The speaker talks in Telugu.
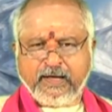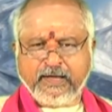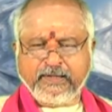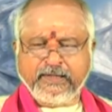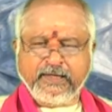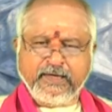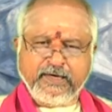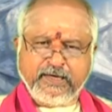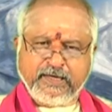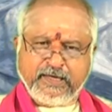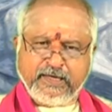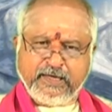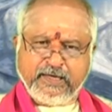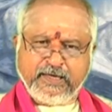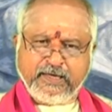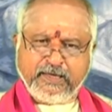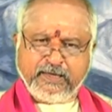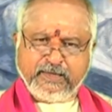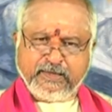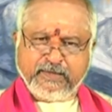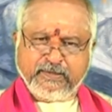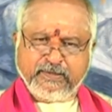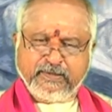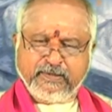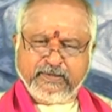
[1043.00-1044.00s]
అతనికి
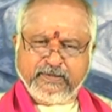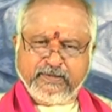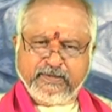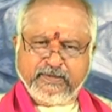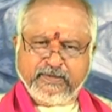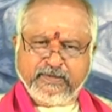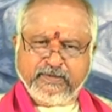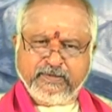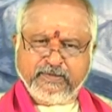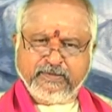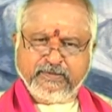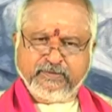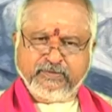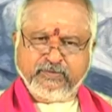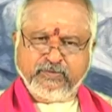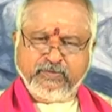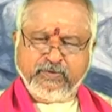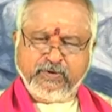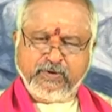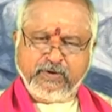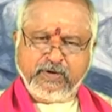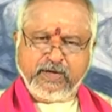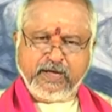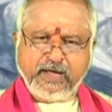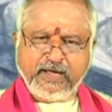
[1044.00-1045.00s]

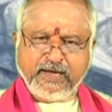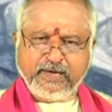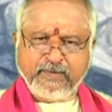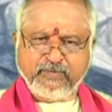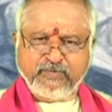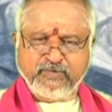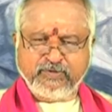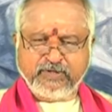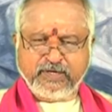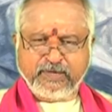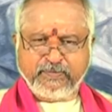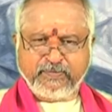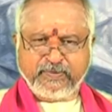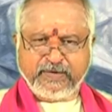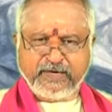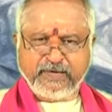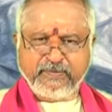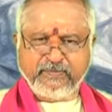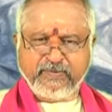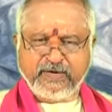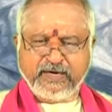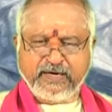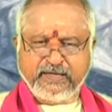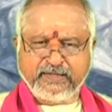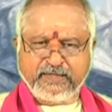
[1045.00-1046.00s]
దొంగ అనే ముద్రపడి
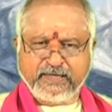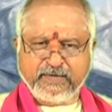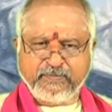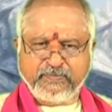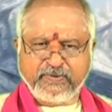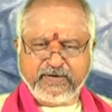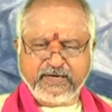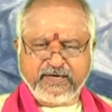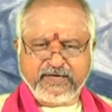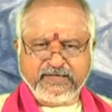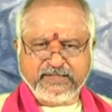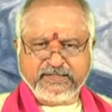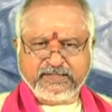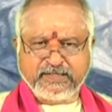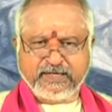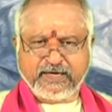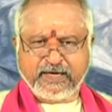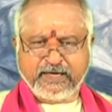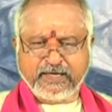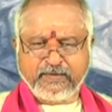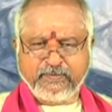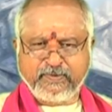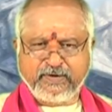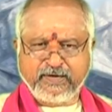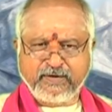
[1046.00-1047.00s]
మళ్ళీ అతను పట్టించి
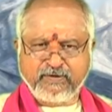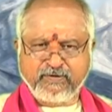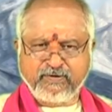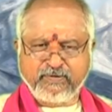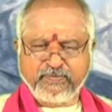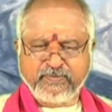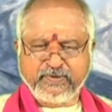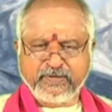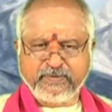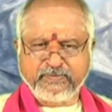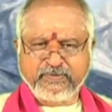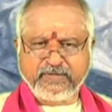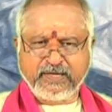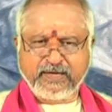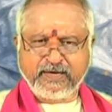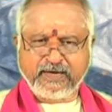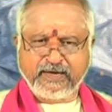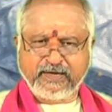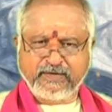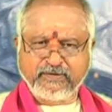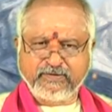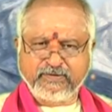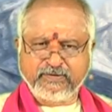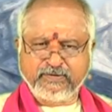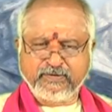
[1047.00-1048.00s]
రాజభటులకు ఉపయోగపడితే ఆ
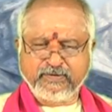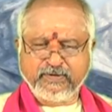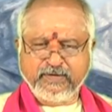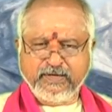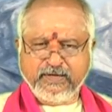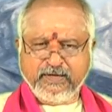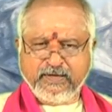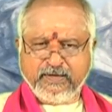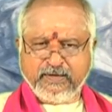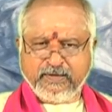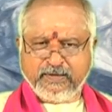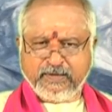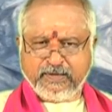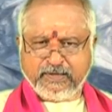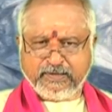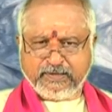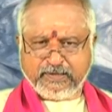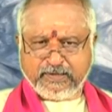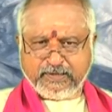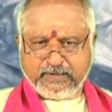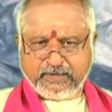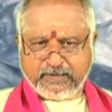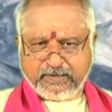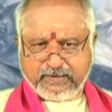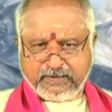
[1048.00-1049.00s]
రాజుడు
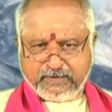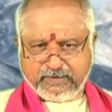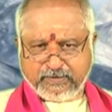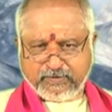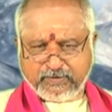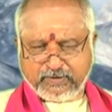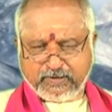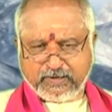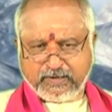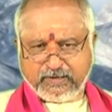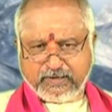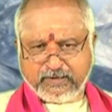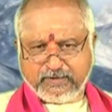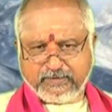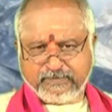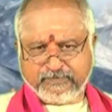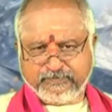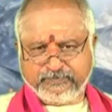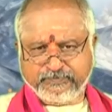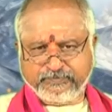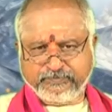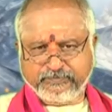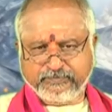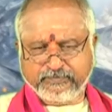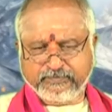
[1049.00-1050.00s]
అతనికి ఒక
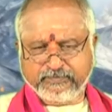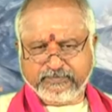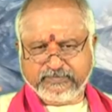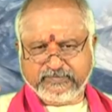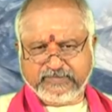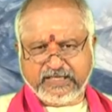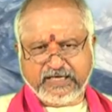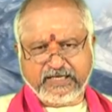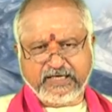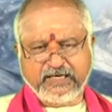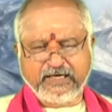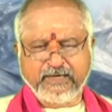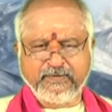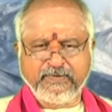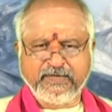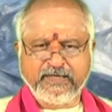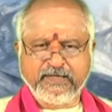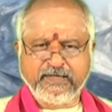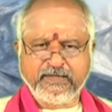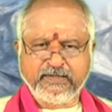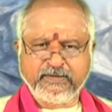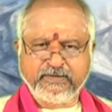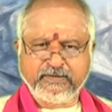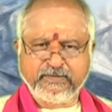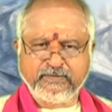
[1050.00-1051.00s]

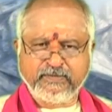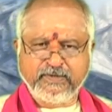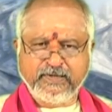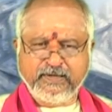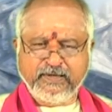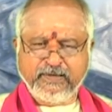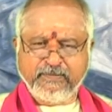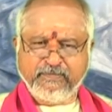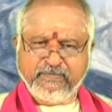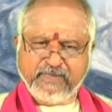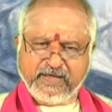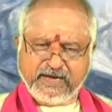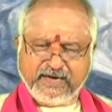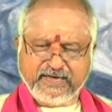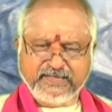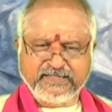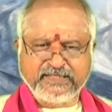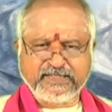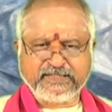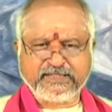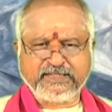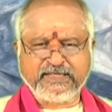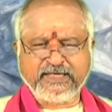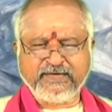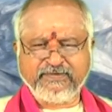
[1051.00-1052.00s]
కఠినమైన
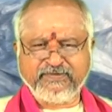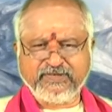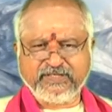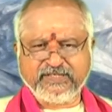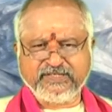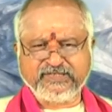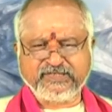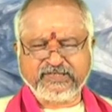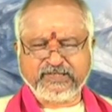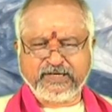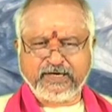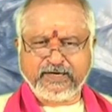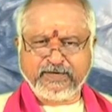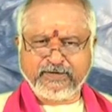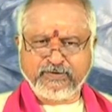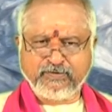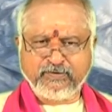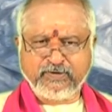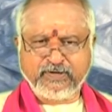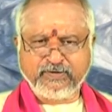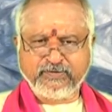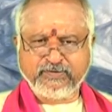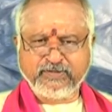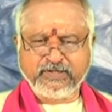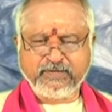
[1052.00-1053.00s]
మరణశిక్షనే విధిస్తాడని
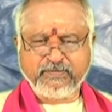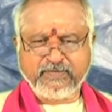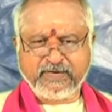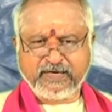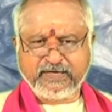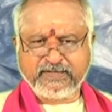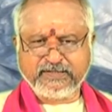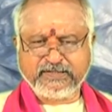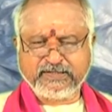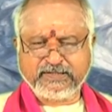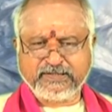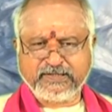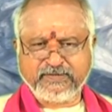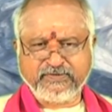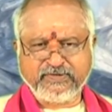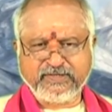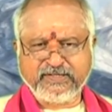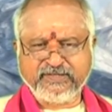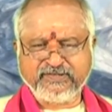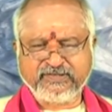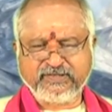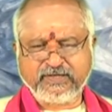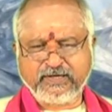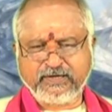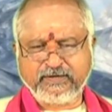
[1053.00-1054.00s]
కూడా ఉంది మరణశిక్ష
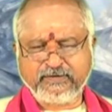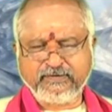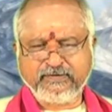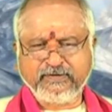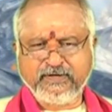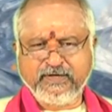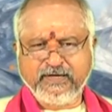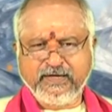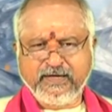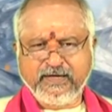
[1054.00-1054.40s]
విధిస్తారు